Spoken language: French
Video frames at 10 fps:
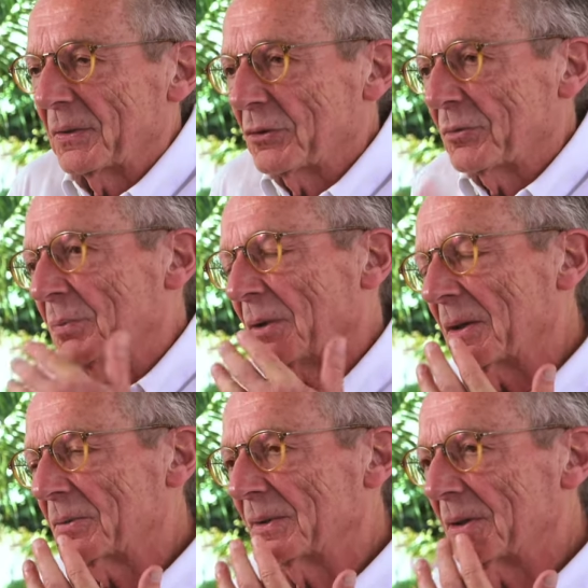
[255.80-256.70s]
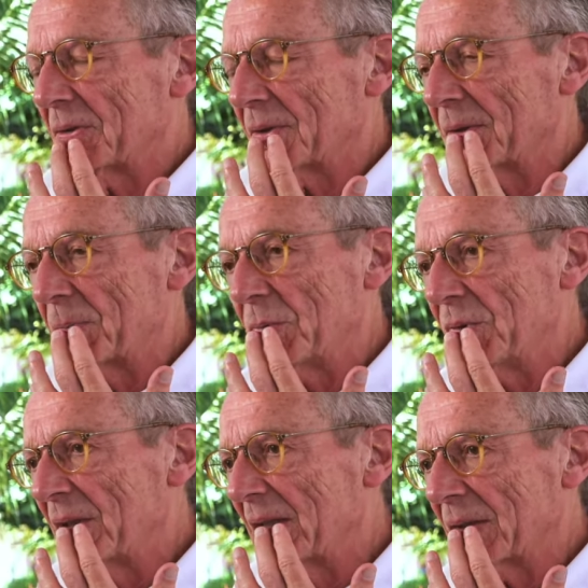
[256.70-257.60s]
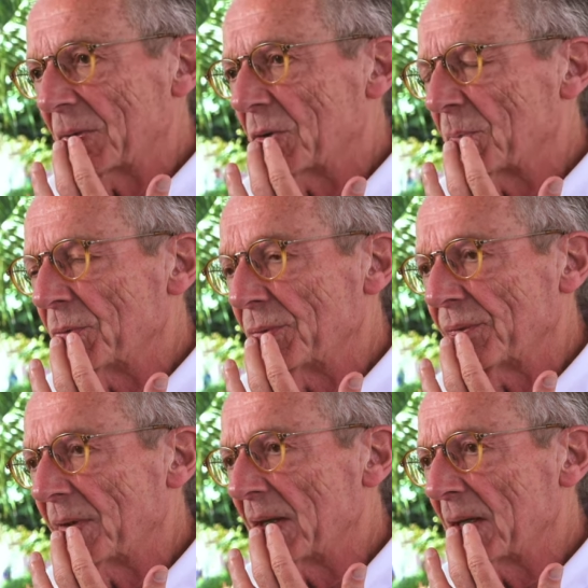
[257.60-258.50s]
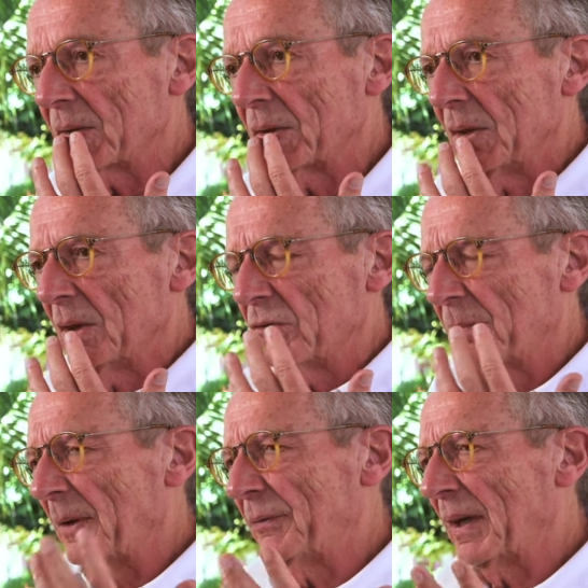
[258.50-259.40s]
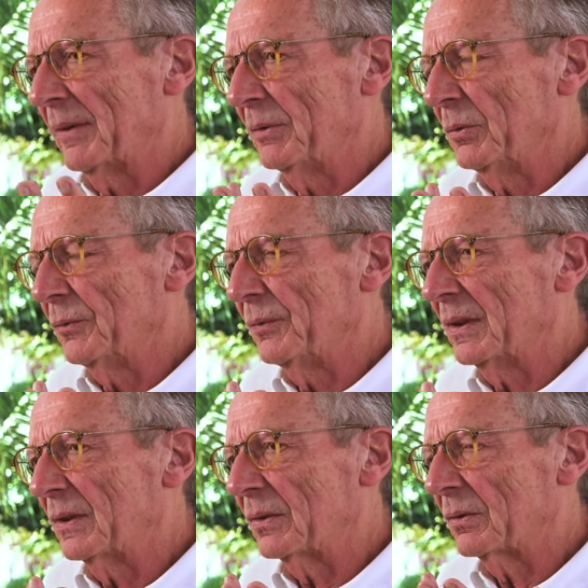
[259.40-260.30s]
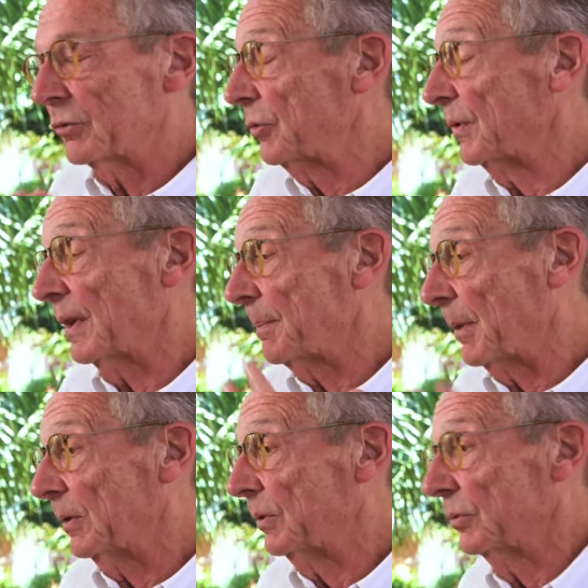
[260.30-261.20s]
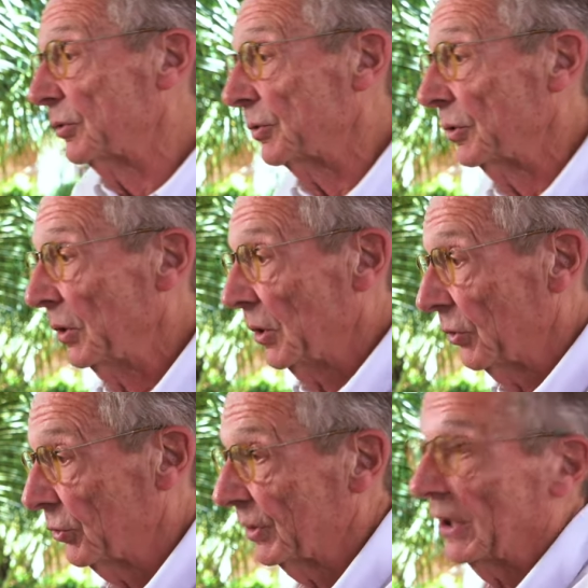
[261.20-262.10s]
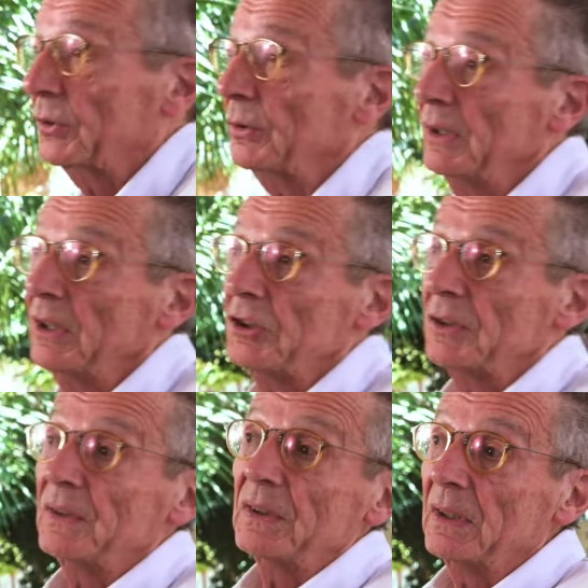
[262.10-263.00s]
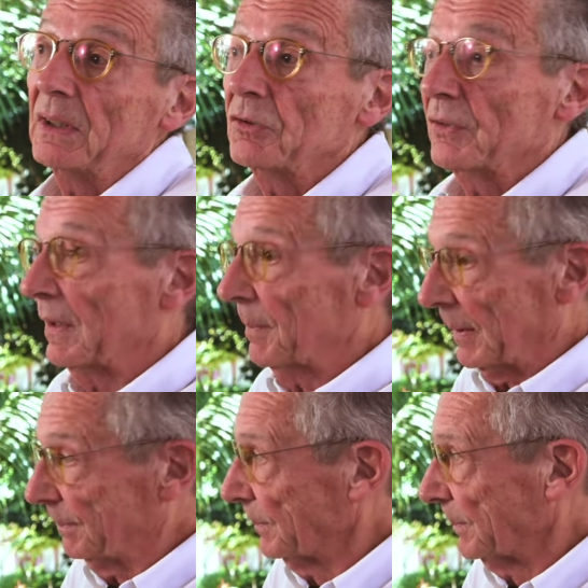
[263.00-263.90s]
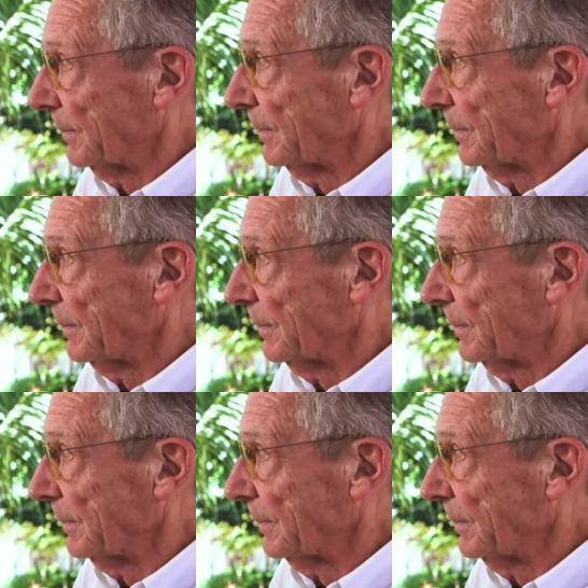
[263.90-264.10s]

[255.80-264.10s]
mais qu'est-ce que je peux raconter sur cette musique Qu'est-ce que je peux faire Je ne vais pas faire un film de fiction. Je ne savais pas. Donc, je, je tâtonnais, j'hésitais, je ne savais pas.